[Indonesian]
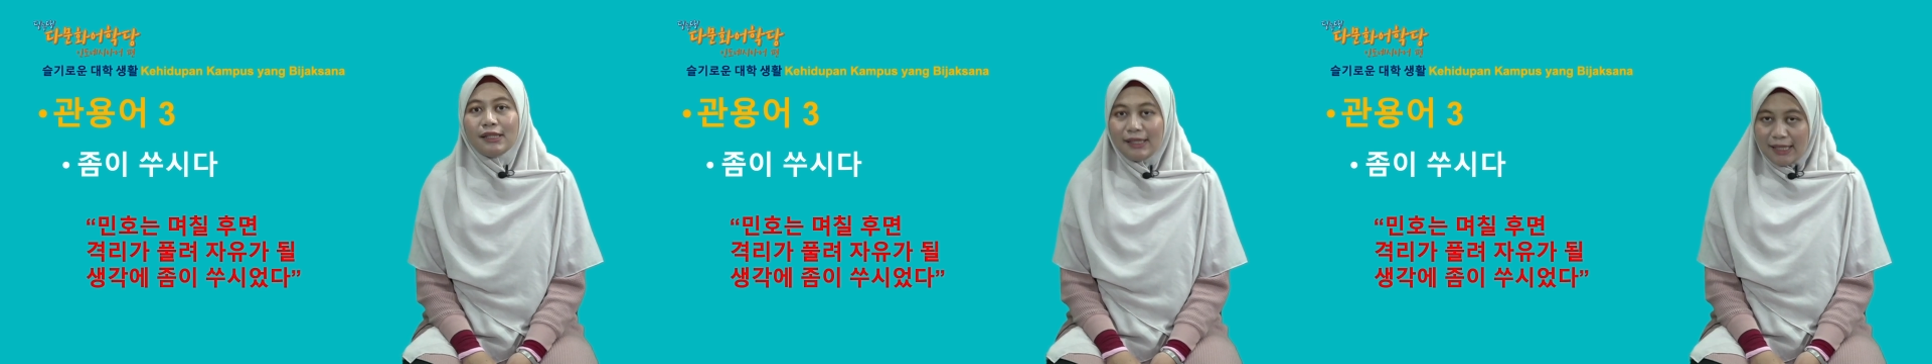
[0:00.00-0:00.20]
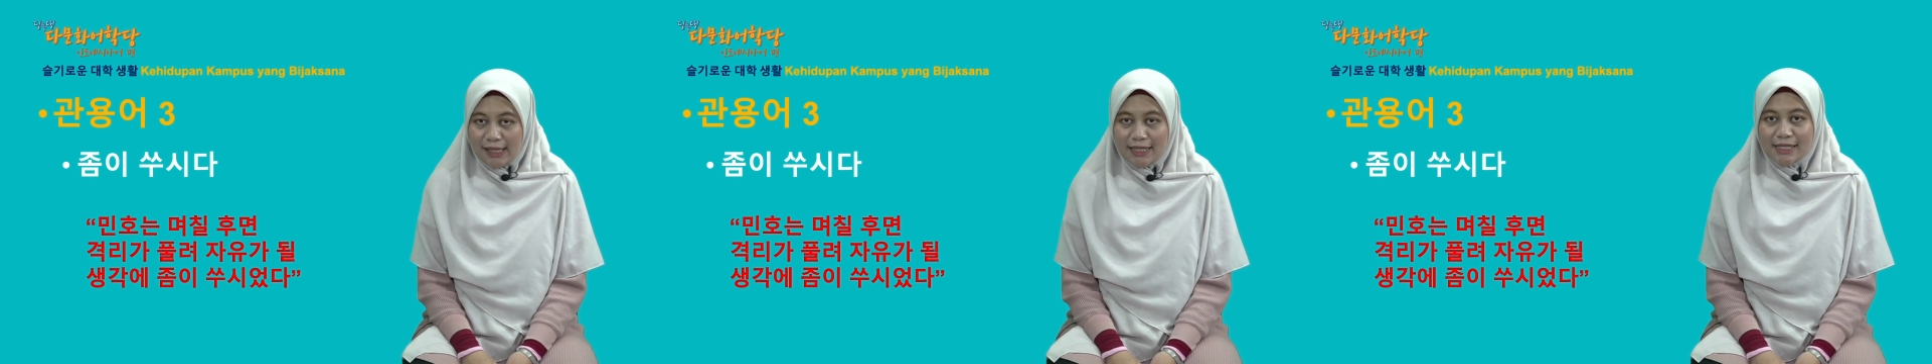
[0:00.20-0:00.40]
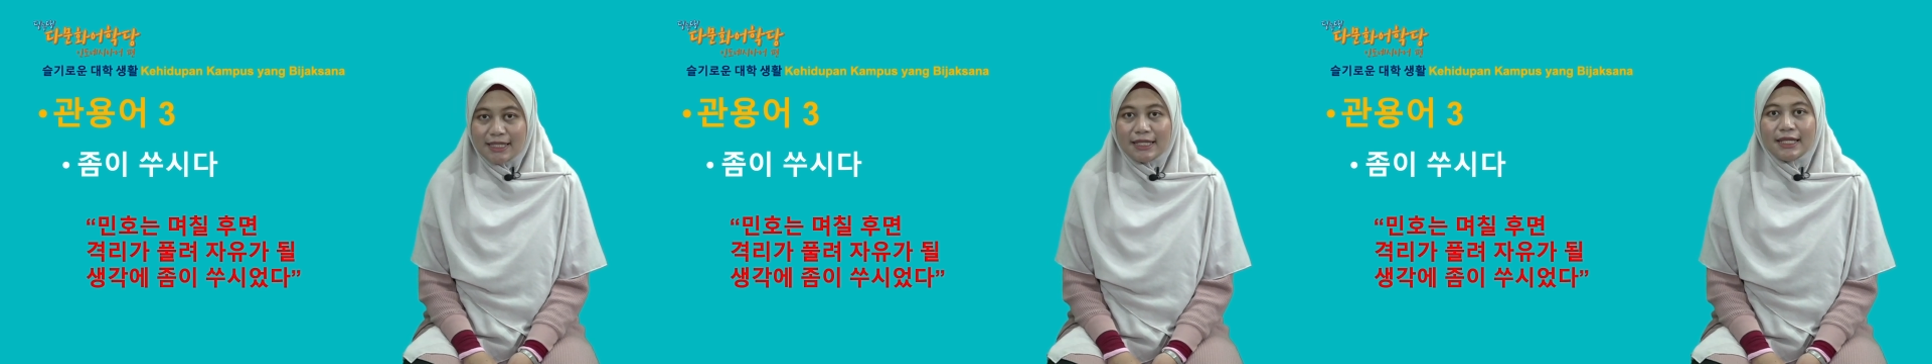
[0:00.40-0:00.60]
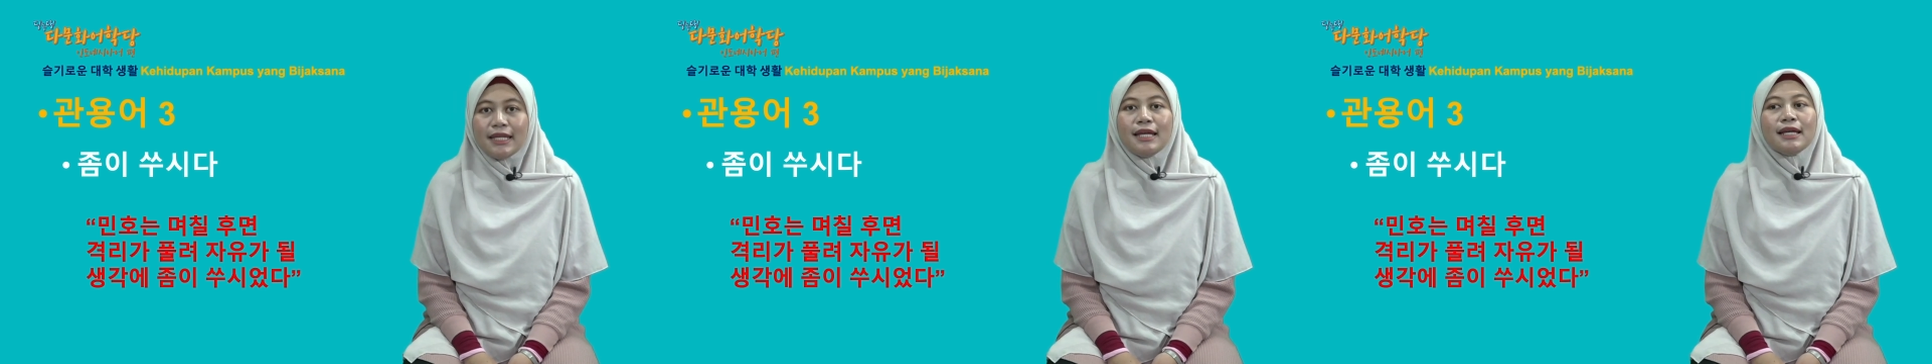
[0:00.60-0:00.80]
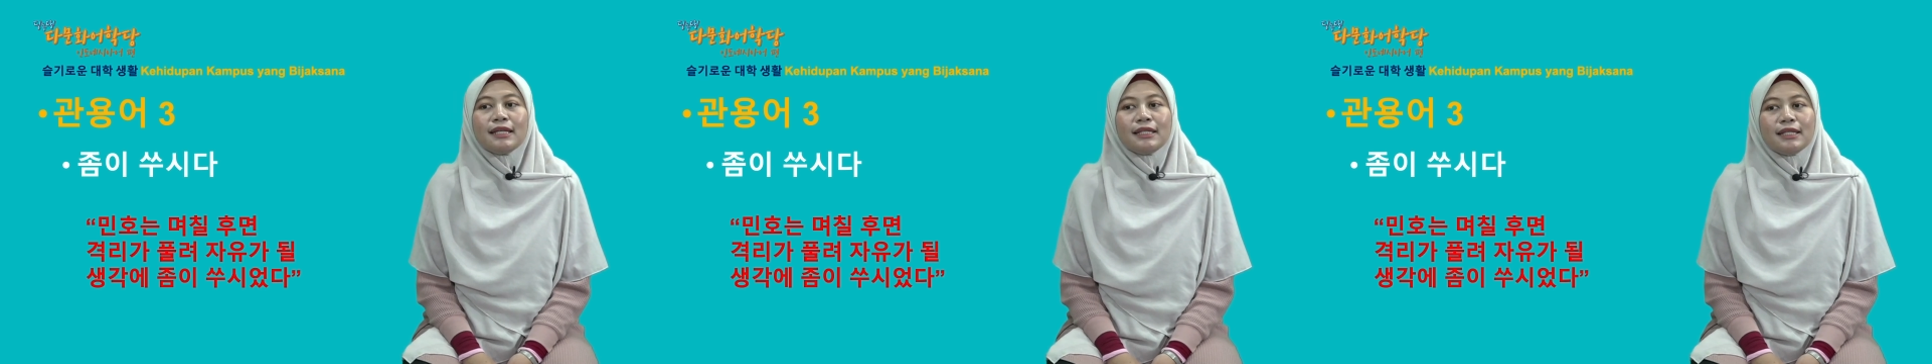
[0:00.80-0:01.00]
ni Jadi
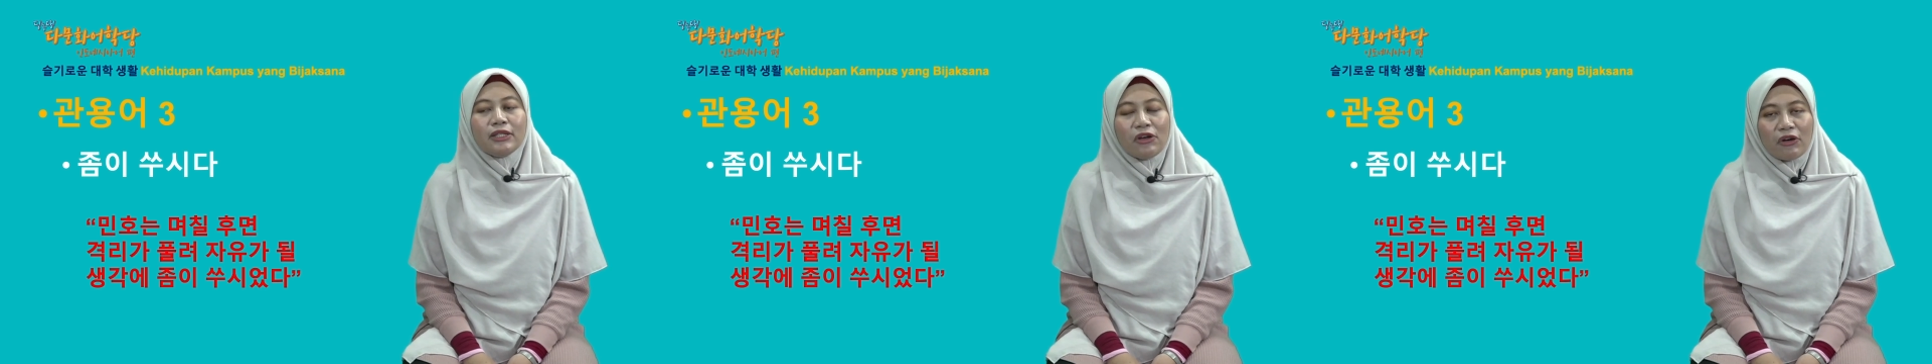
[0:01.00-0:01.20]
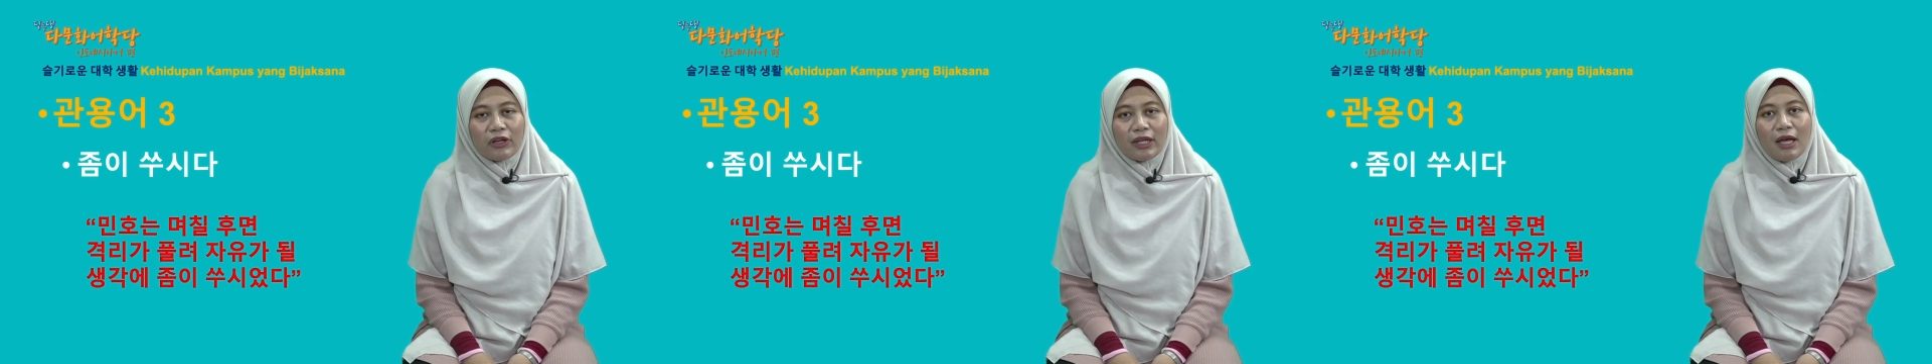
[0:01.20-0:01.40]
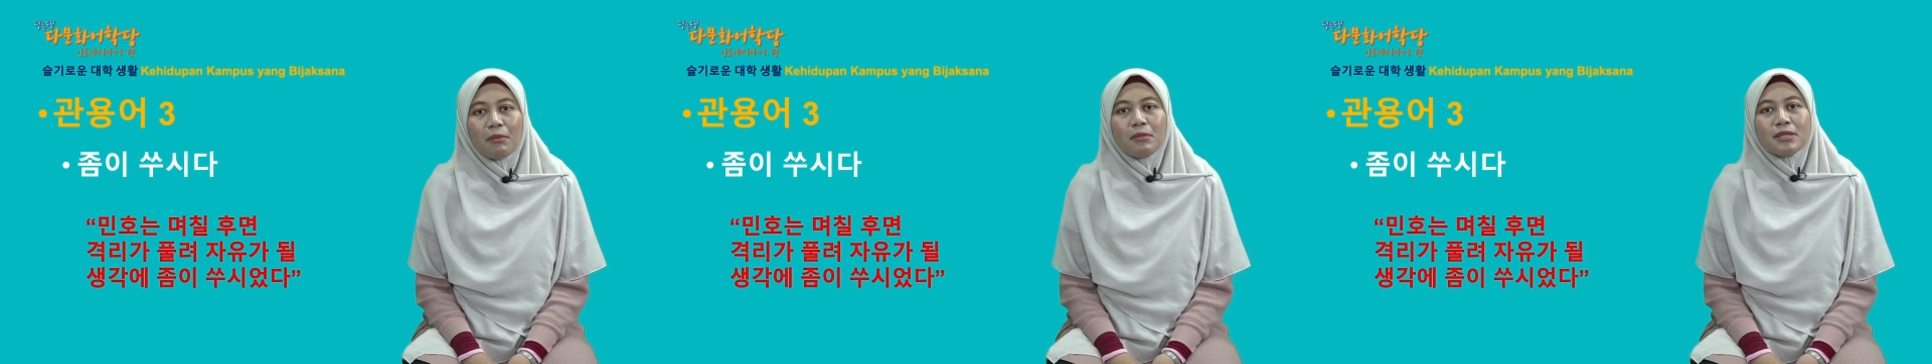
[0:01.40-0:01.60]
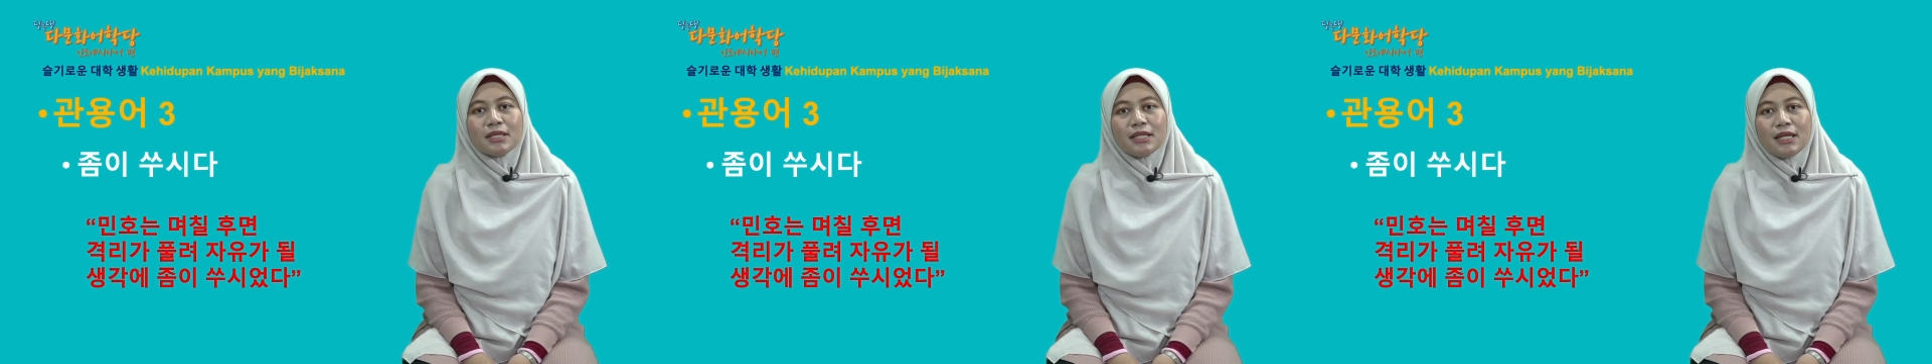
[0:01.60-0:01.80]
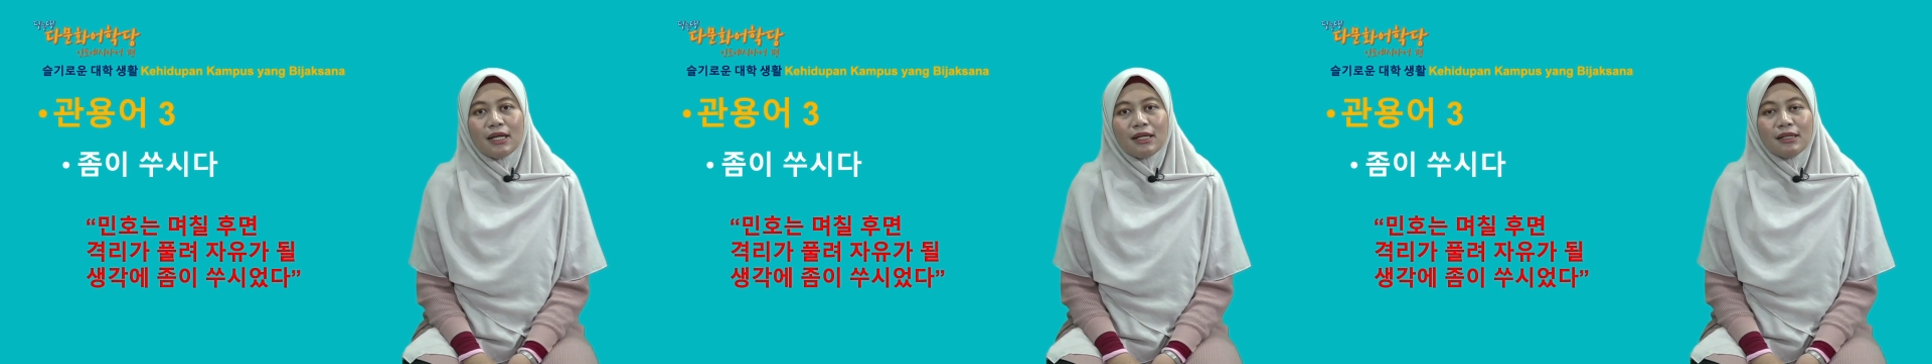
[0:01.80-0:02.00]
Gyoknya
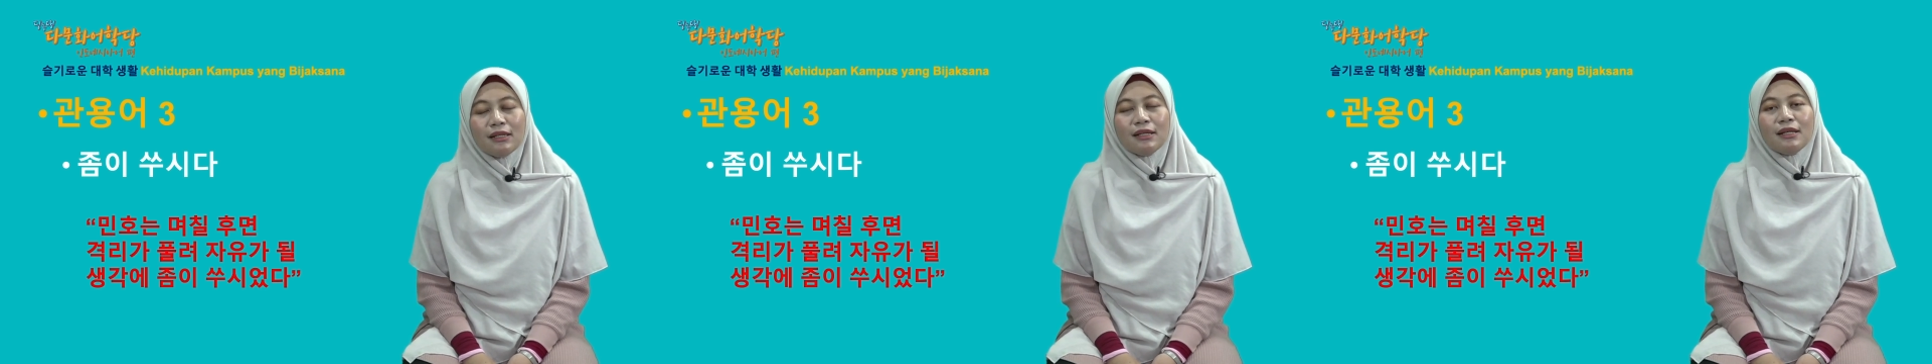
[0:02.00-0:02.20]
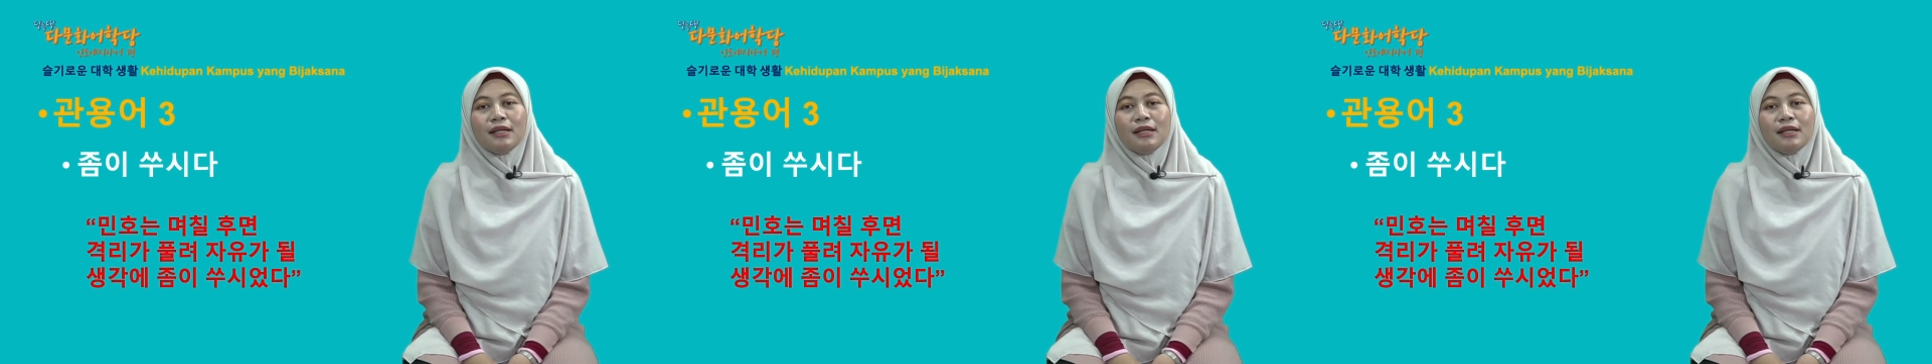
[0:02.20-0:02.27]
menjadi eng,